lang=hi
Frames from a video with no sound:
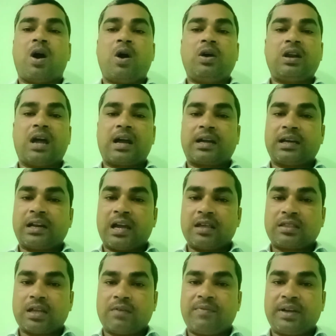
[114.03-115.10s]
और अगर
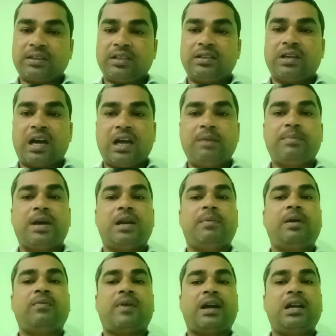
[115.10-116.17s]
ऐसा व्यक्ति नॉन
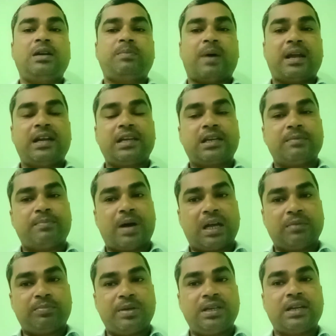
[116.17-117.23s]
अवेलेबल वारंट पाने के
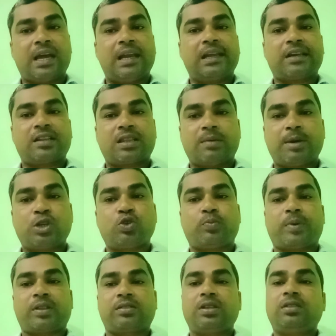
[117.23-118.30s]
बाद भी न्यायालय के समक्ष
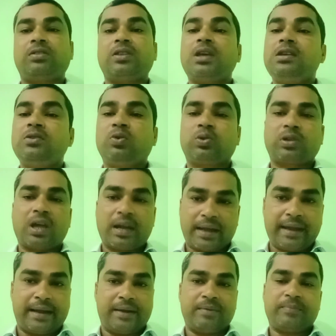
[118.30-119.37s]
उपस्थित नहीं होता
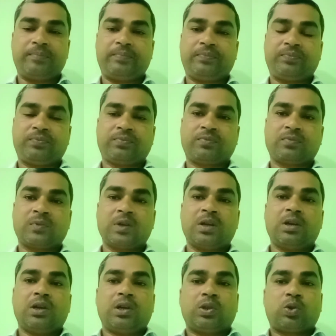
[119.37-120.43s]
है
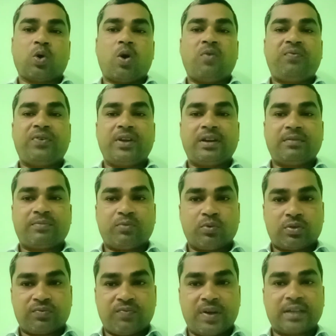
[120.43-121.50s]
तो फिर
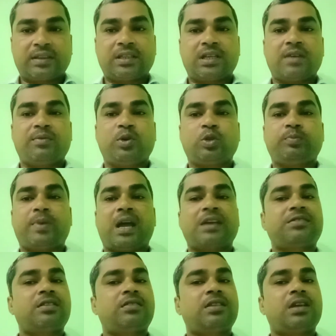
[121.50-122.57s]
उस व्यक्ति के विरुद्ध बयासी